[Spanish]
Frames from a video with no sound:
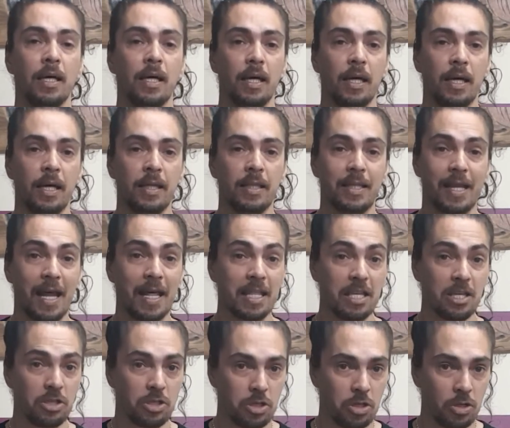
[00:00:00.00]
eh,
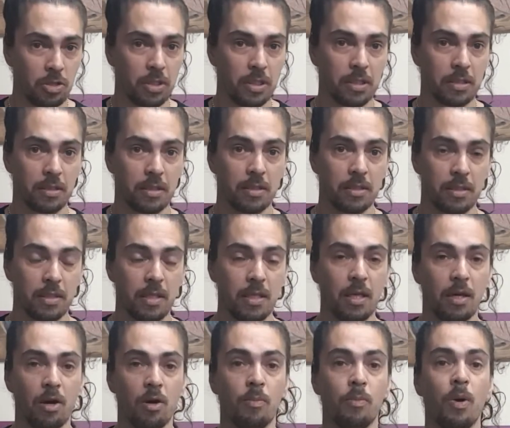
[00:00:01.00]
tradiciones, ¿sí?
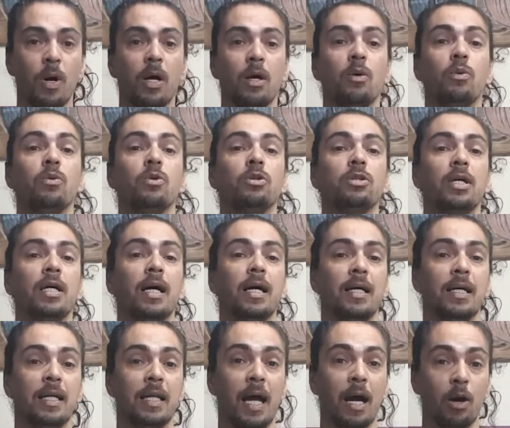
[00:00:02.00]
de cómo uno
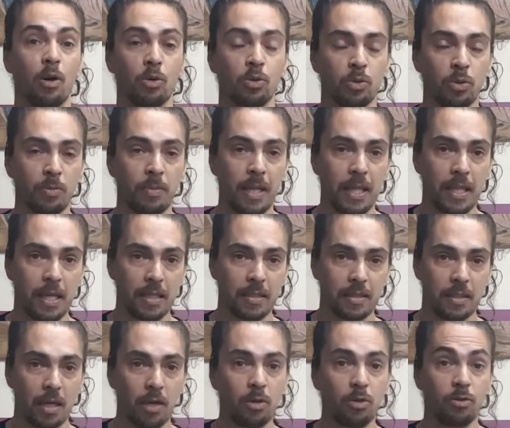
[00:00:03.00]
tenga la costumbre de
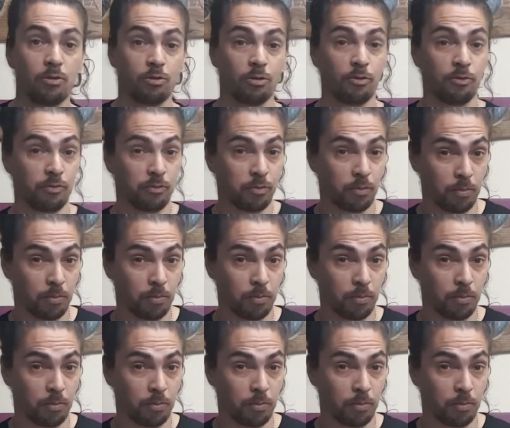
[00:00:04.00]
hacerlo y sus